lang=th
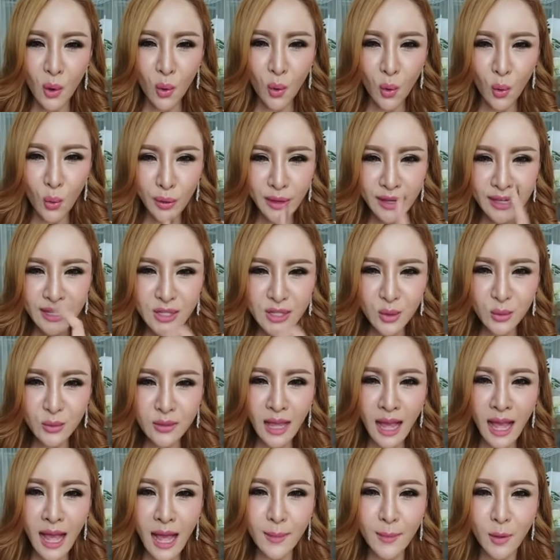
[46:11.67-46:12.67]
อุ๋ยจุ
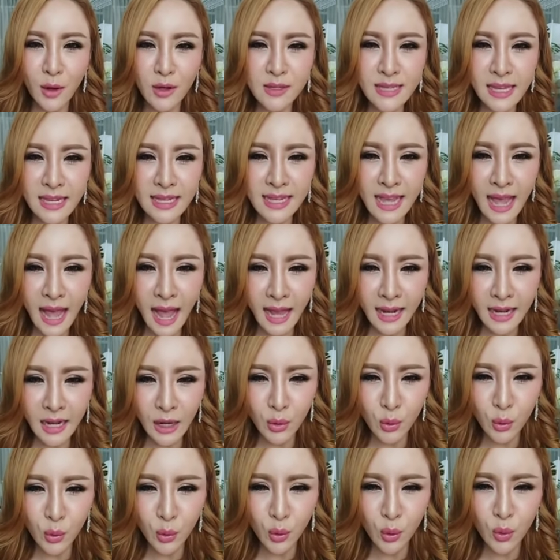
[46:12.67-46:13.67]
ธาบอกสัญญาค่ะ
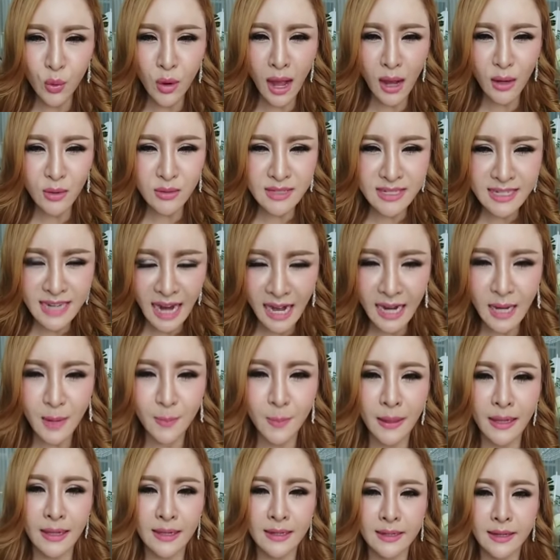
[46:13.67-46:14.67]
ครูรุ้งเอาใจ
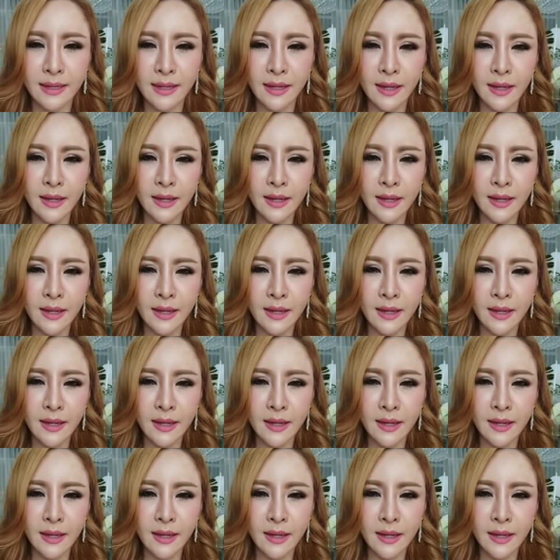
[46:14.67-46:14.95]
ไปเลย